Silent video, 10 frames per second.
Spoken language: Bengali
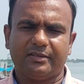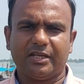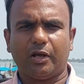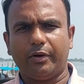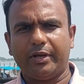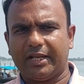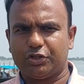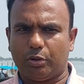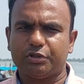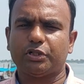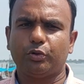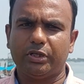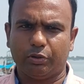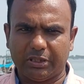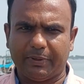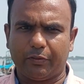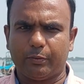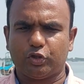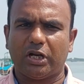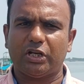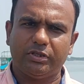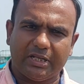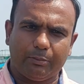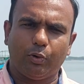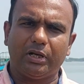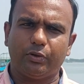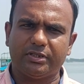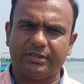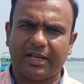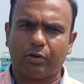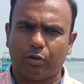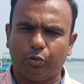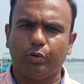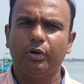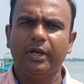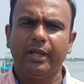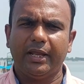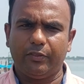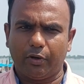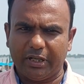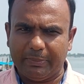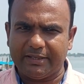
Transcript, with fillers: যে কারণে এখানে সমস্যা তৈরি হতে পারে তবে সরাসরি যারা মোবাইল রয়েছেন তারা কখনও এ ধরনের